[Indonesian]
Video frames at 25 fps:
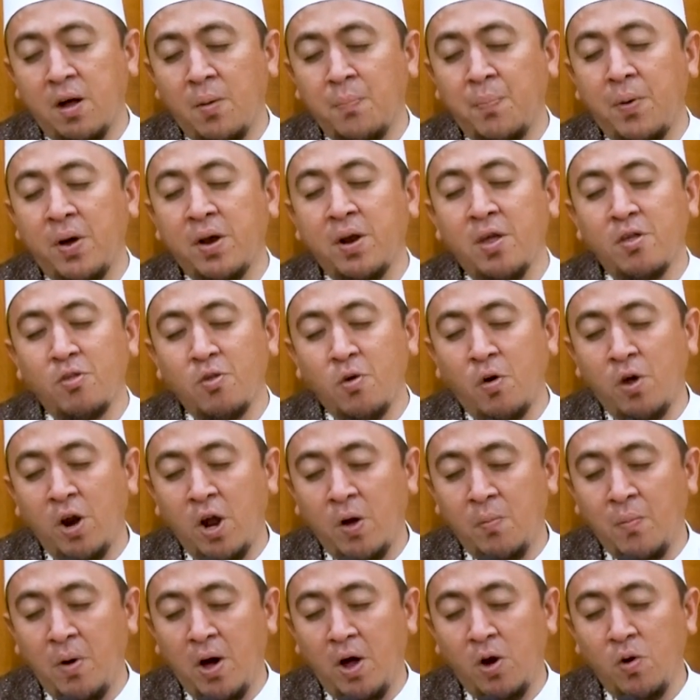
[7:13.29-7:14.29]
kepada
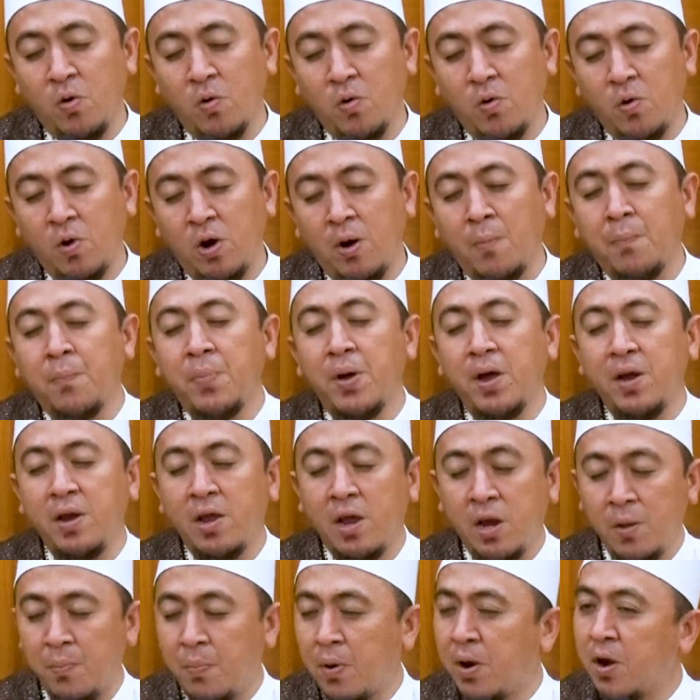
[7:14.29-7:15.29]
seorang makhluk lebih
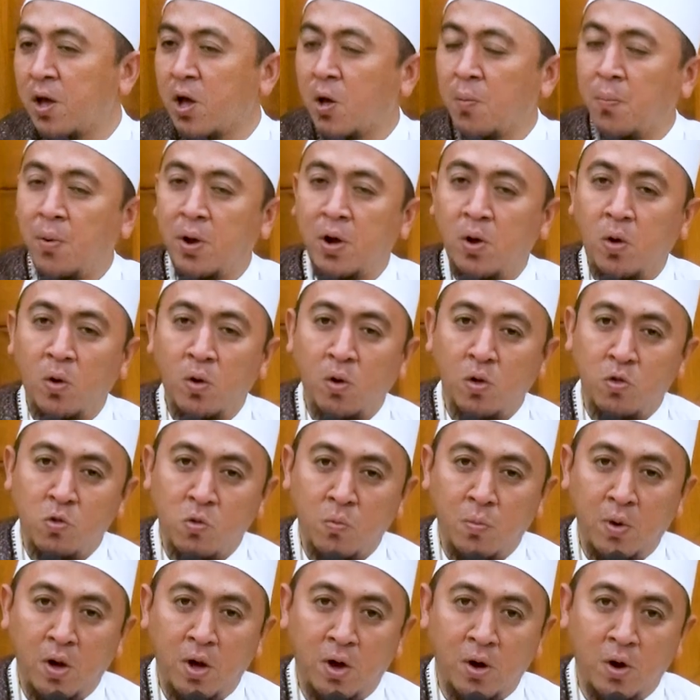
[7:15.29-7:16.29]
daripada kepada Allah
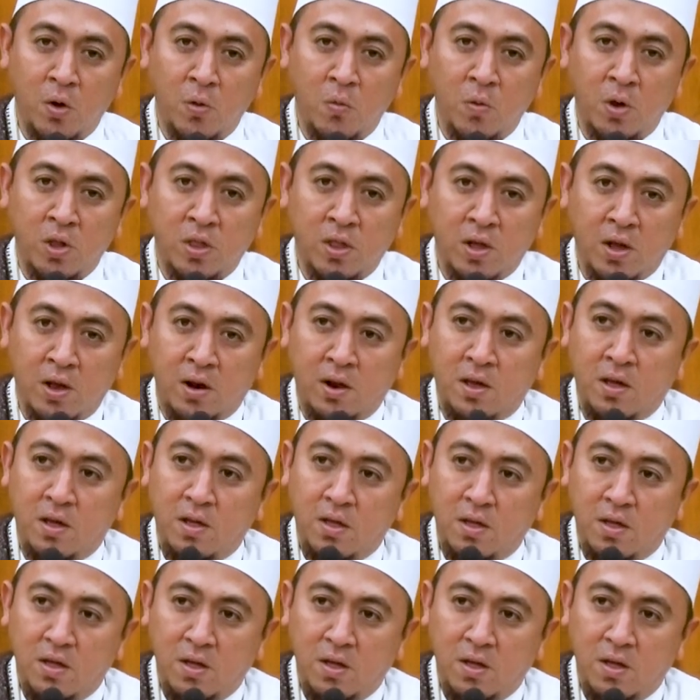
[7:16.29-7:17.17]
Subhanahu wa taala.